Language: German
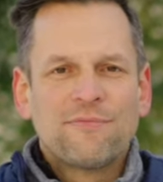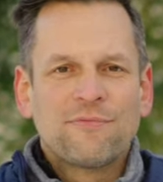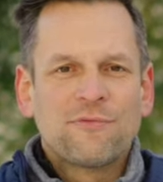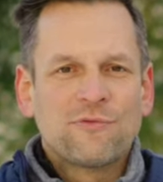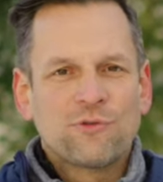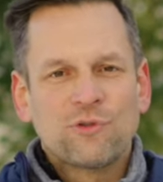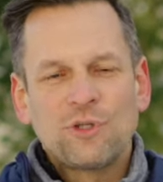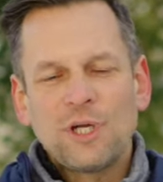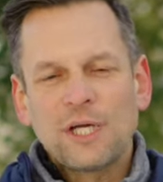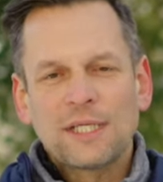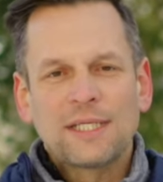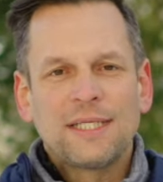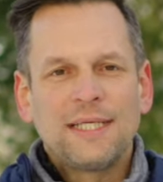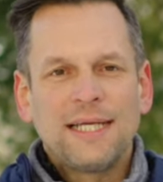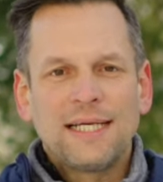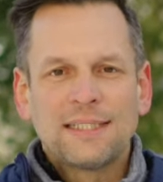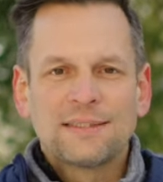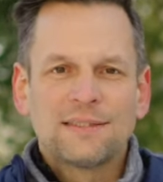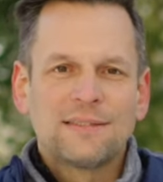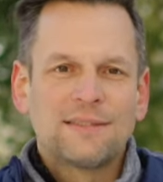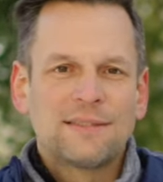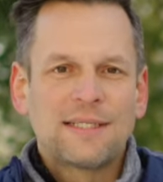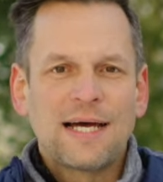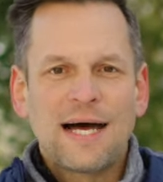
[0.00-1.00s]
so nach den
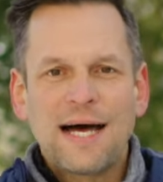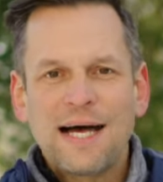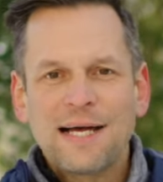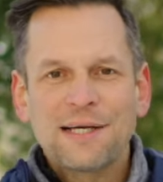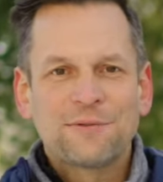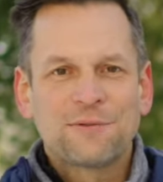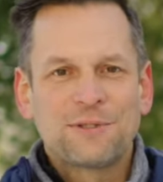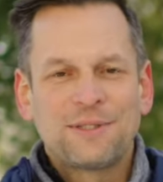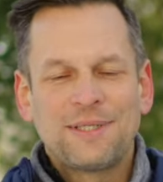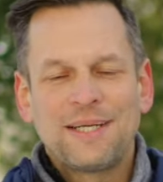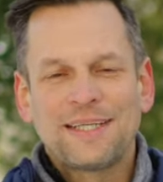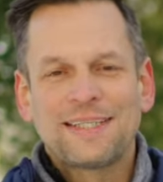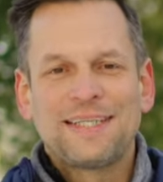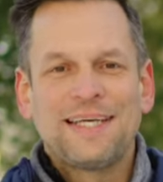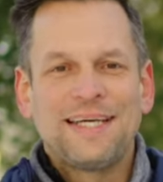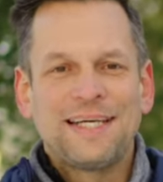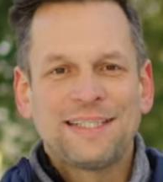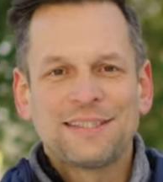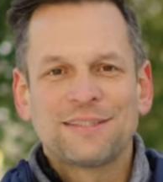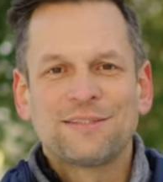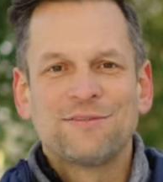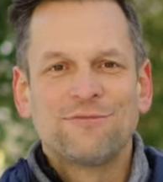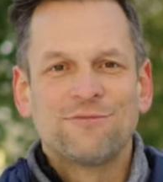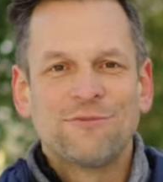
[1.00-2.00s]
ersten Tagen oder nach der
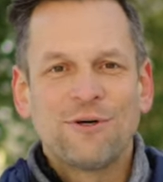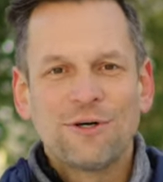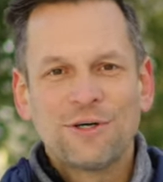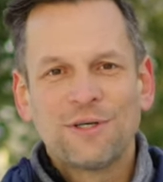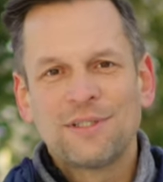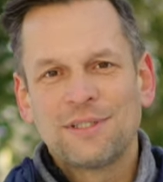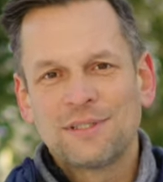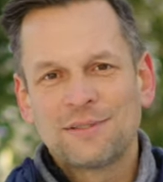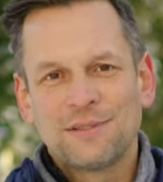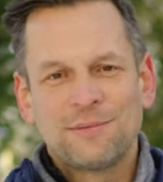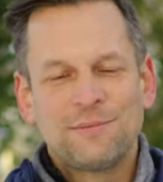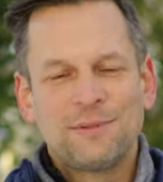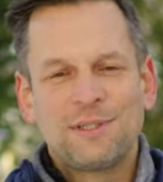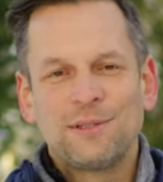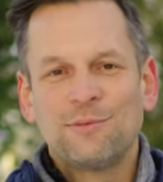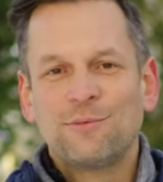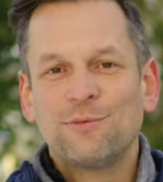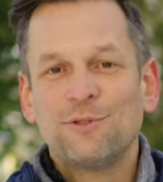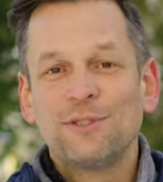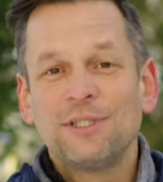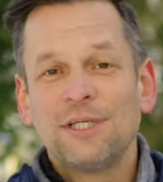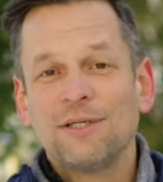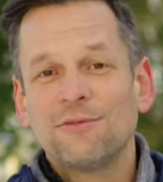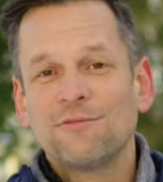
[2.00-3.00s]
ersten Woche, dass dann mit dem
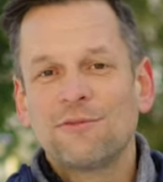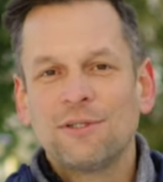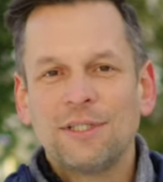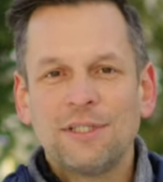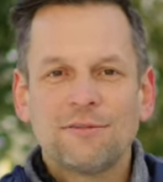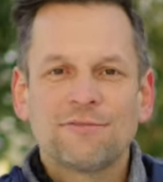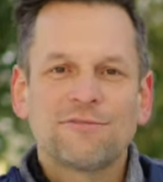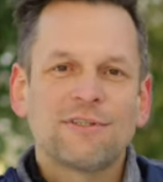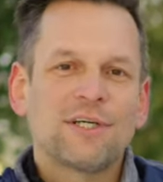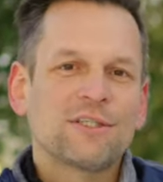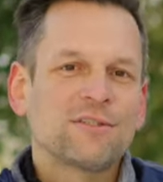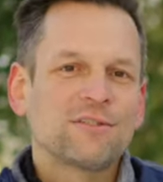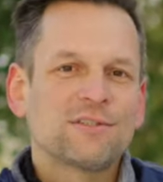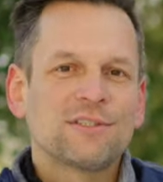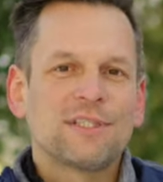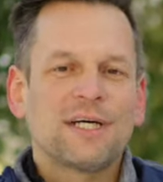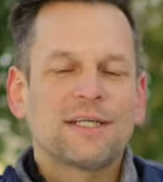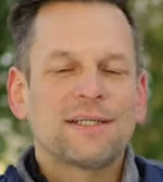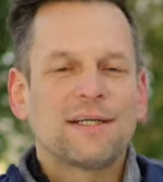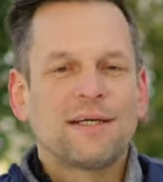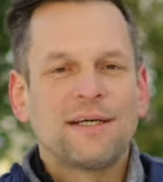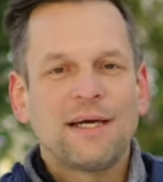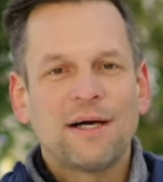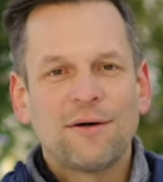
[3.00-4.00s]
Hund irgendwo hinfahren und
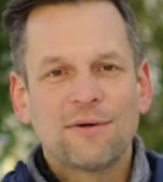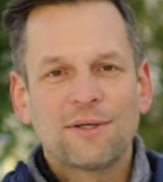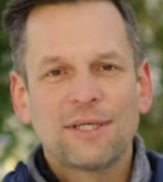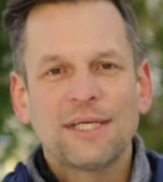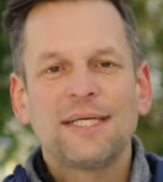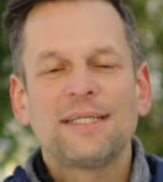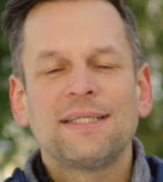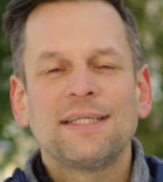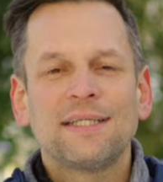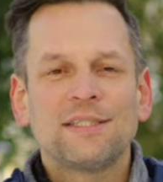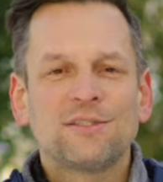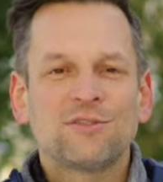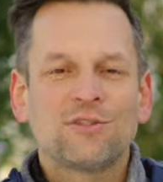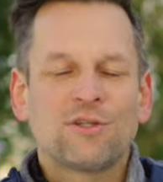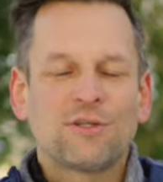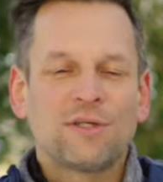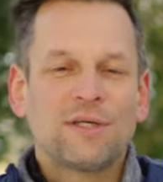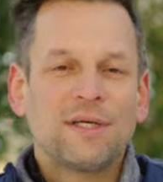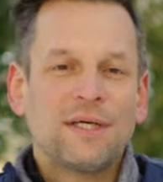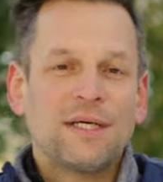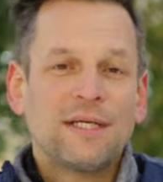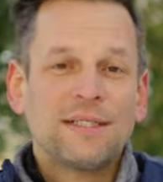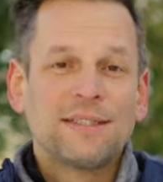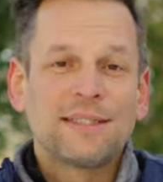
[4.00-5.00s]
sagen, naja, okay, der ist schon
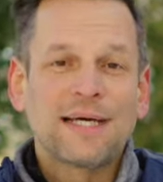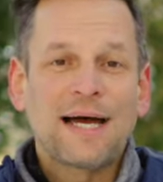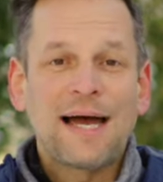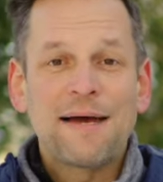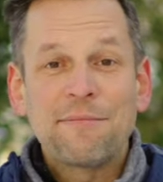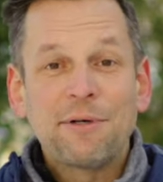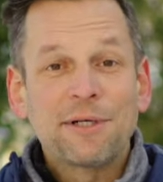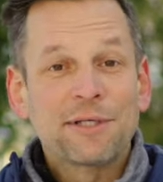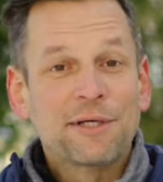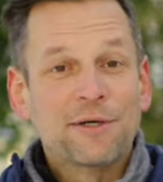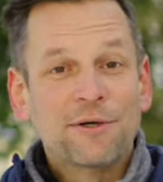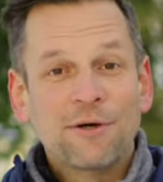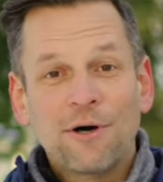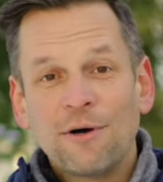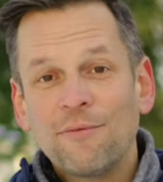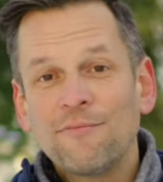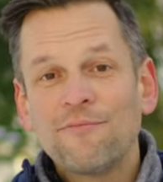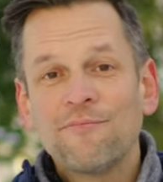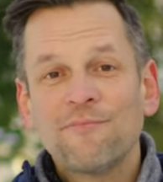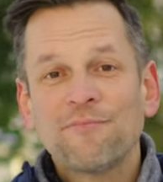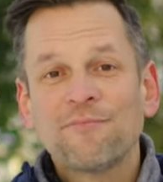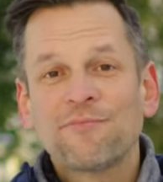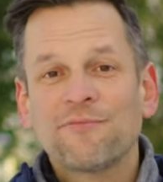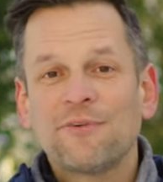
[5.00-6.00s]
dreimal
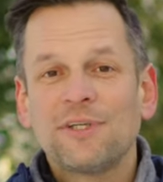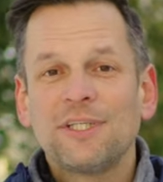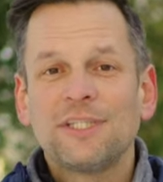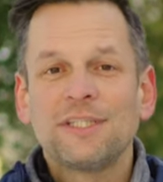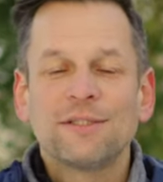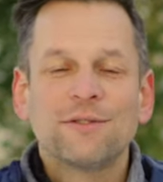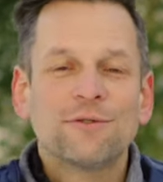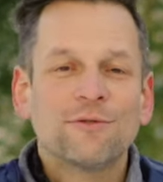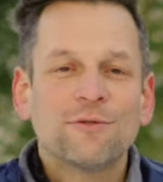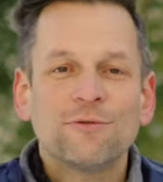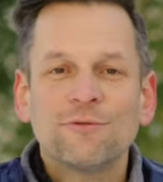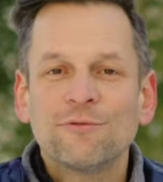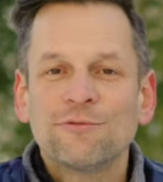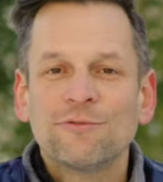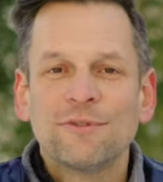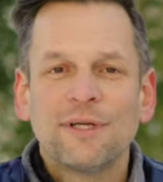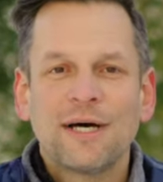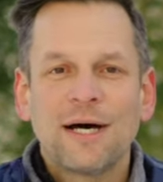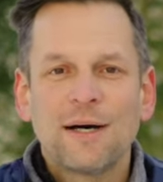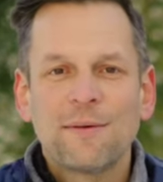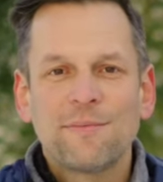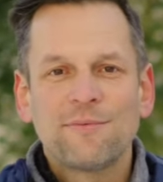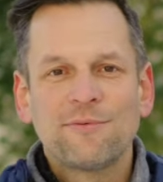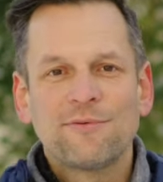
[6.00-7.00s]
gekommen, wenn ich ihn
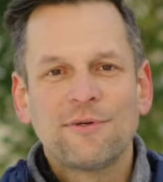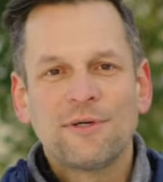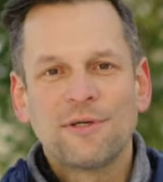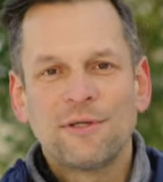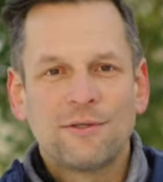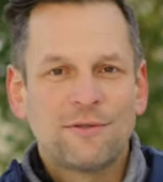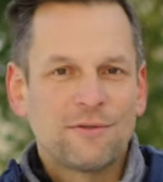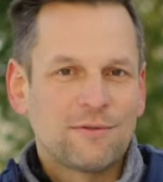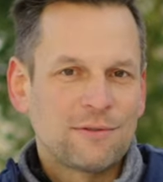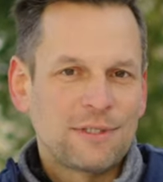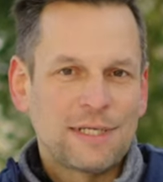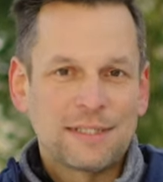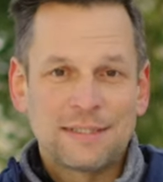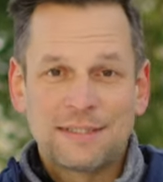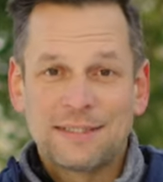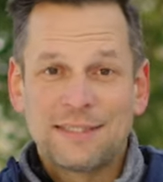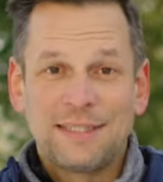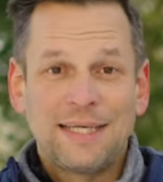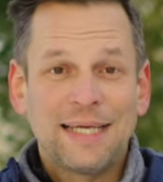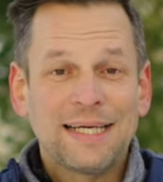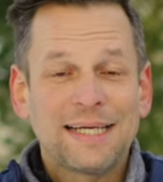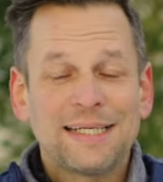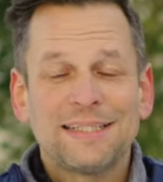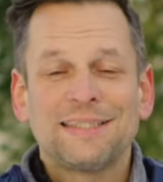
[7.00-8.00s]
gerufen habe äh, und hat sich
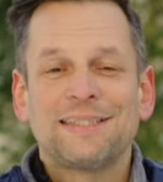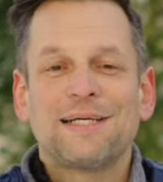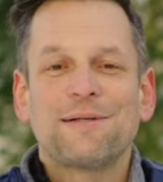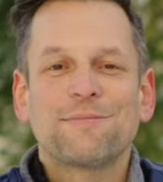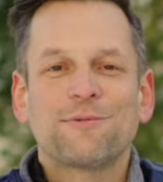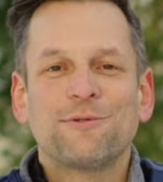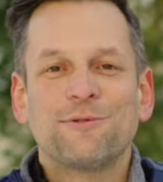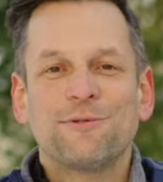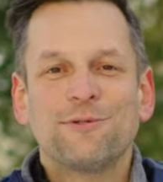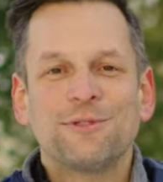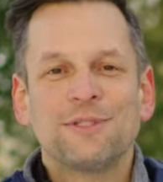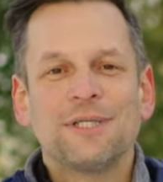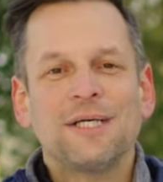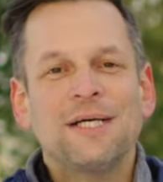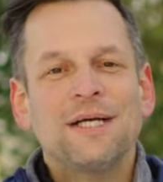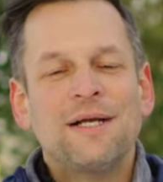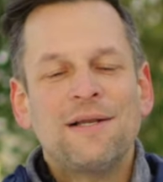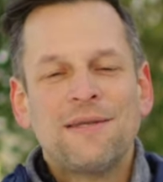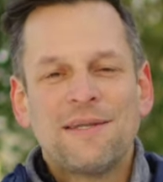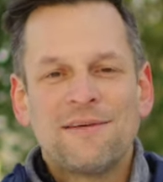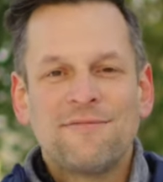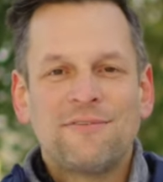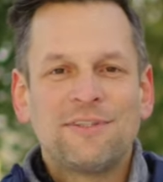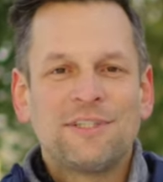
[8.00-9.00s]
ein Leckerchen abgeholt,
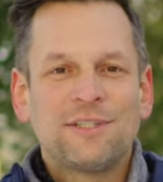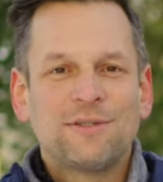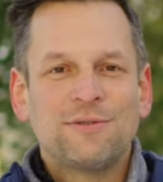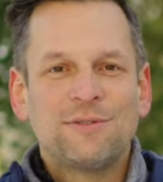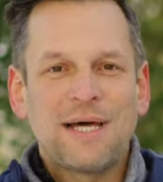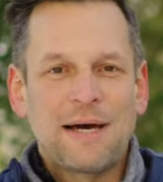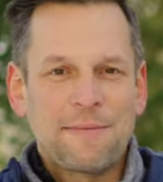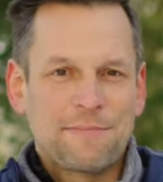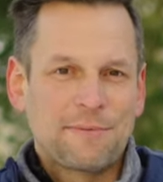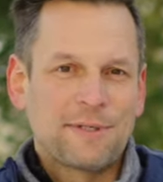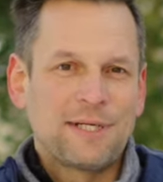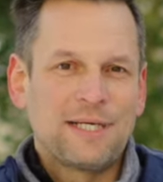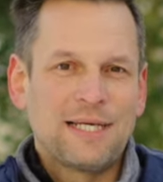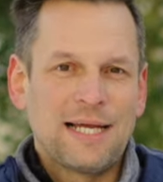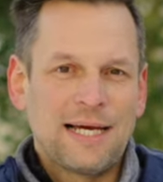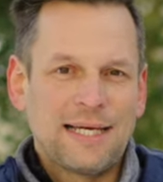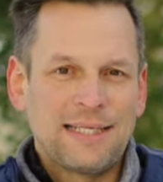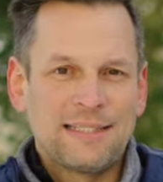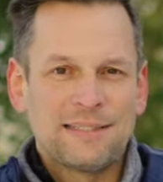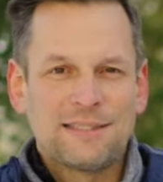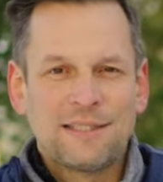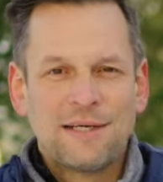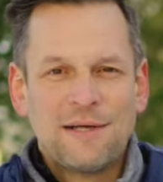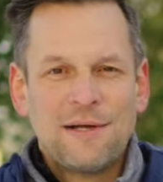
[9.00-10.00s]
dann wird der Hund
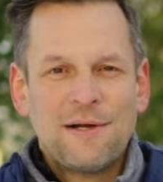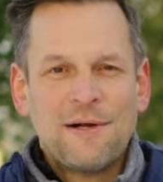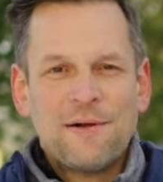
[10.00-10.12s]
abgeleint.